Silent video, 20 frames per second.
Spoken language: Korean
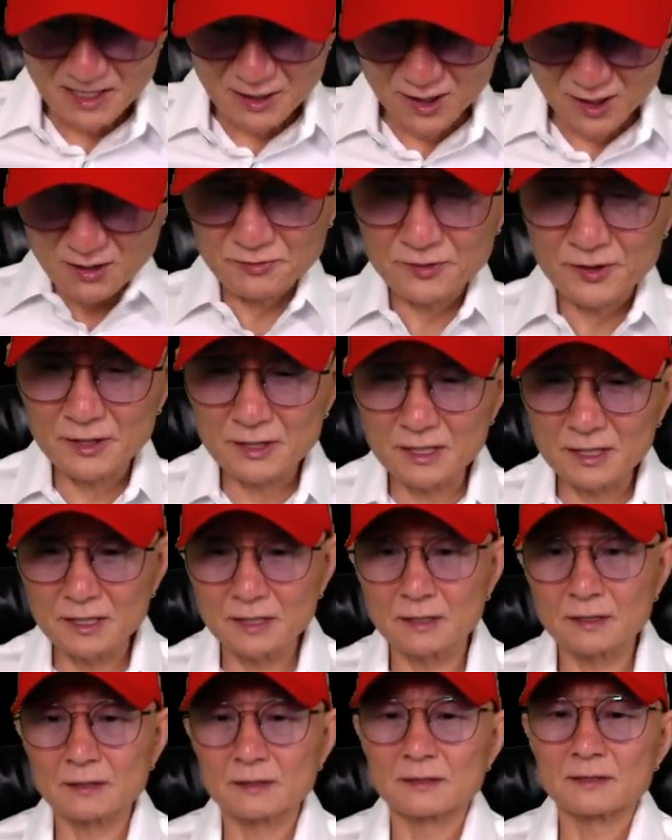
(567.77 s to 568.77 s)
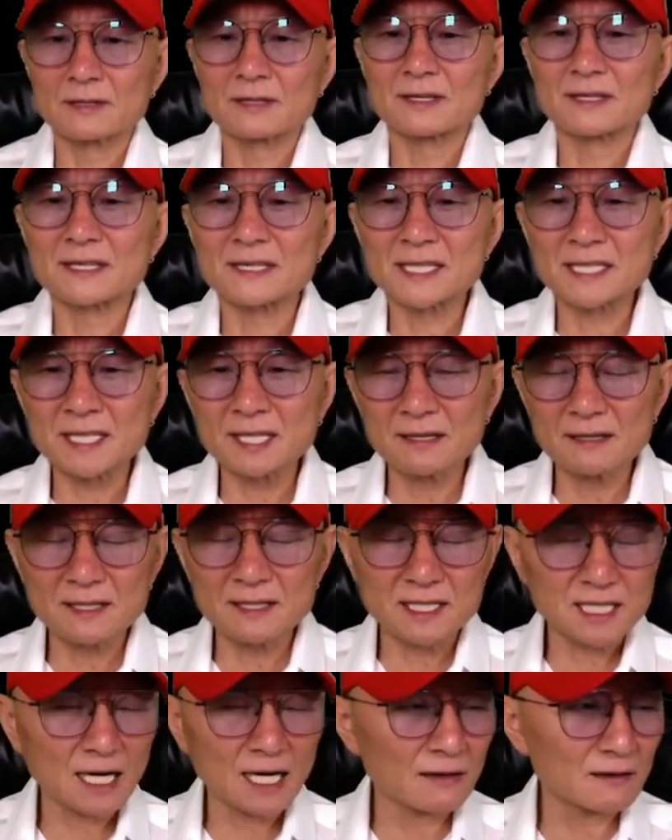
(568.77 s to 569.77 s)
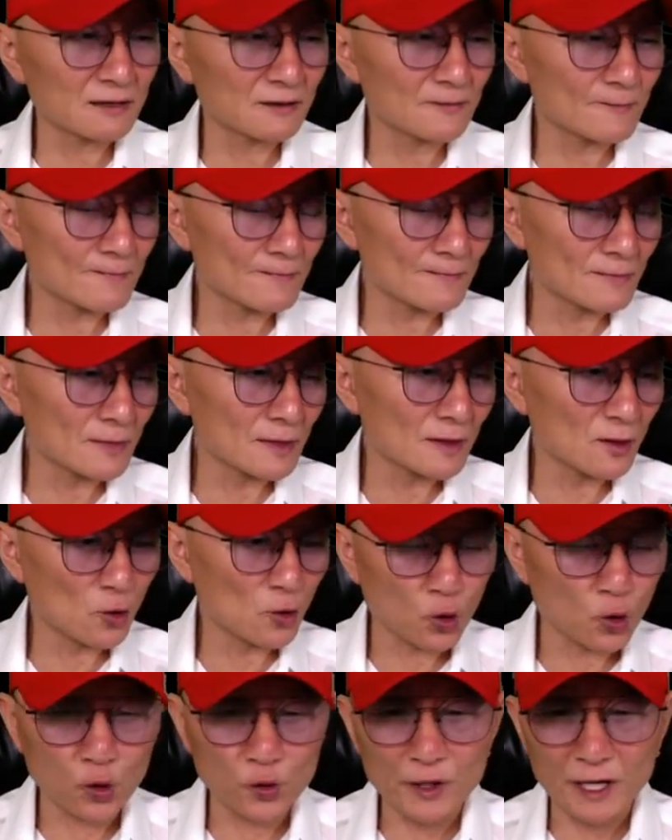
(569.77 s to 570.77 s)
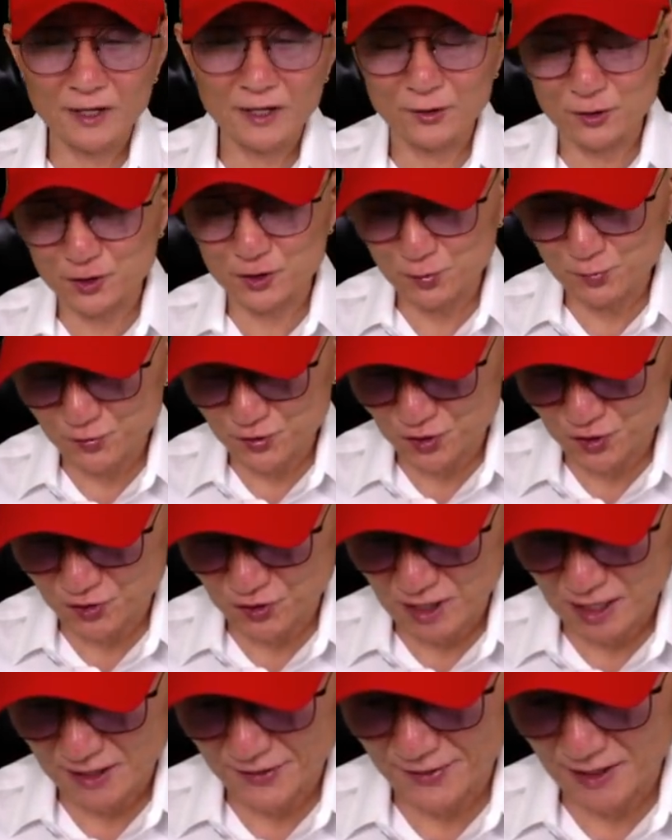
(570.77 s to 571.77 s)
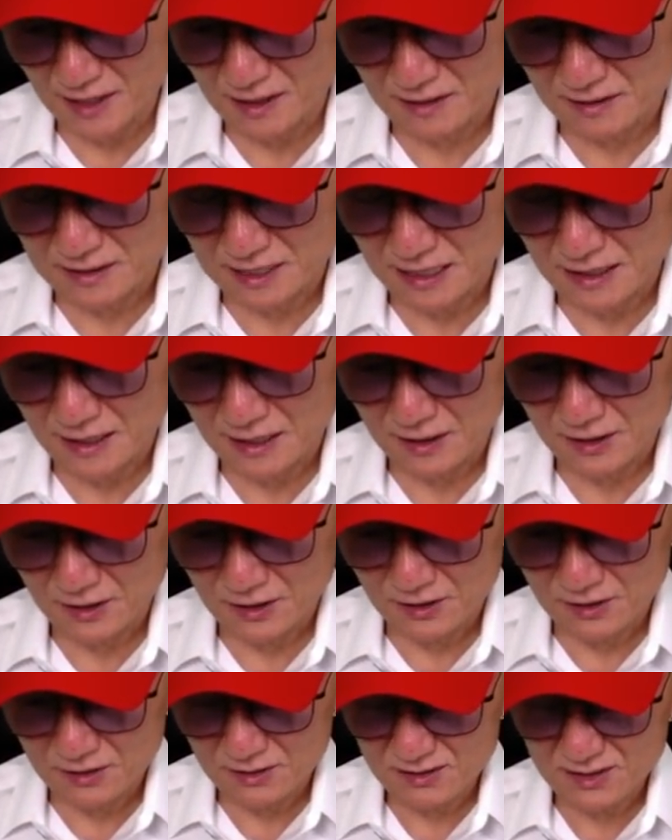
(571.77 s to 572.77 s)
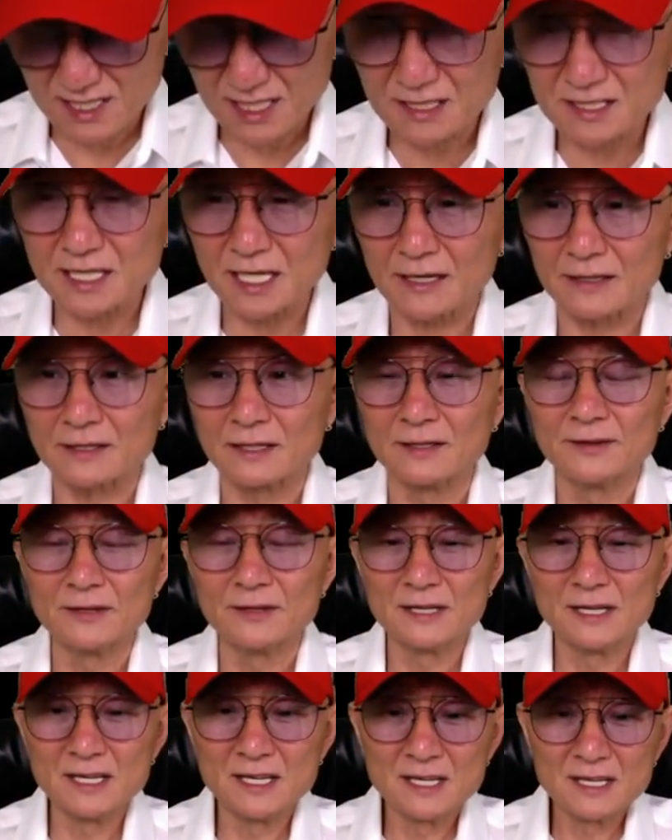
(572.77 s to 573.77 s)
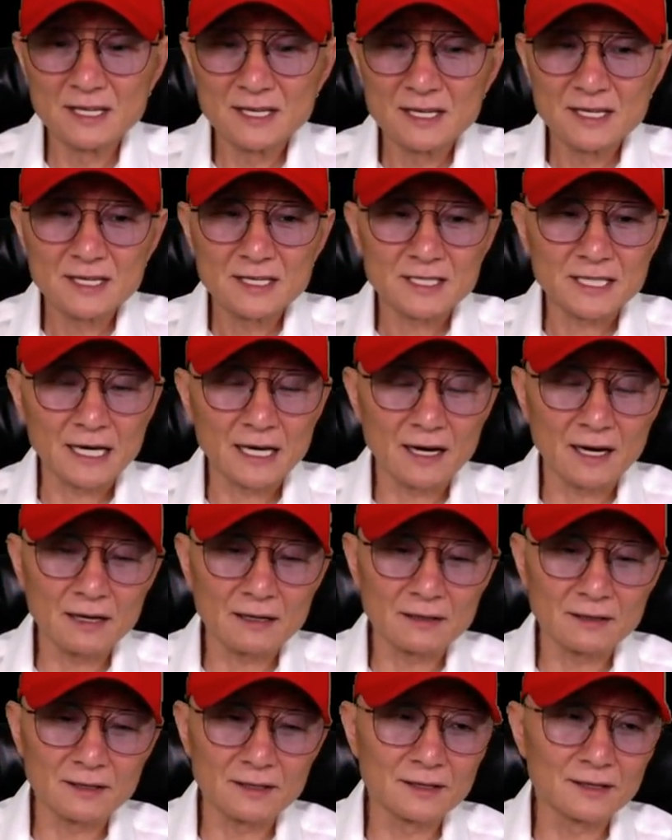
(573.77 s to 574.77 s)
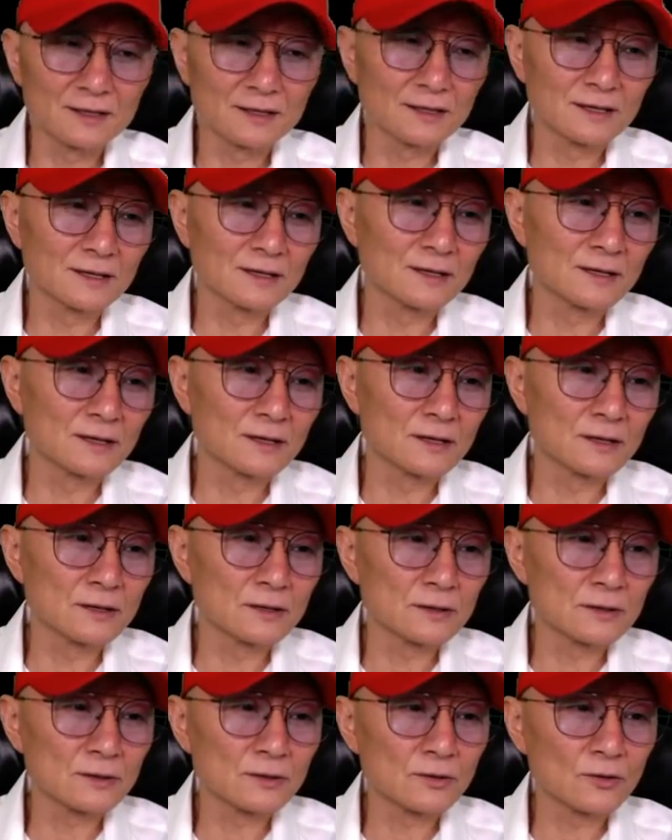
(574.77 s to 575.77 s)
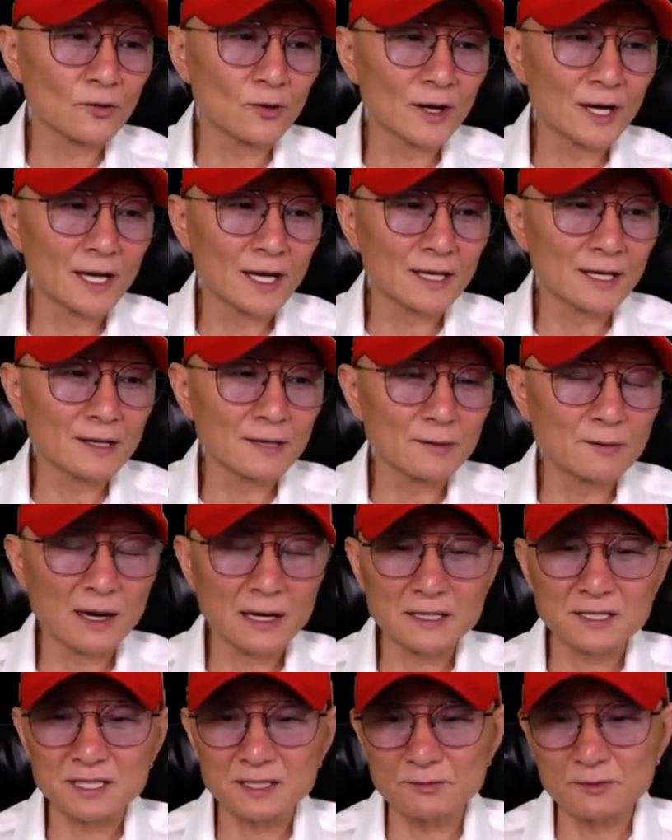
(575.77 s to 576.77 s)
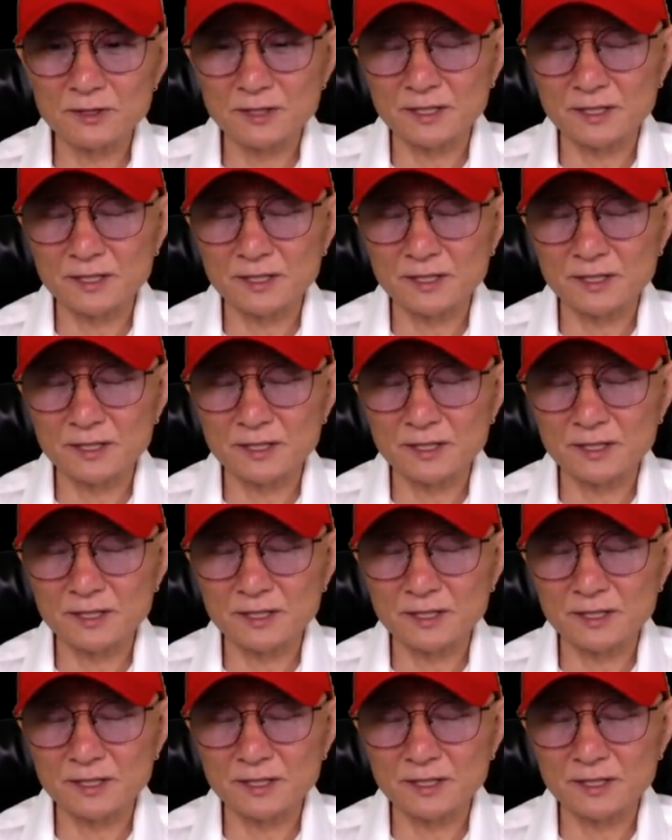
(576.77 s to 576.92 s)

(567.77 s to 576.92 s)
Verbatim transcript: 여러분들 그 칭찬은 고래도 춤추게 한다 그러잖아요. 칭찬은 제가 그 왜 이 말씀을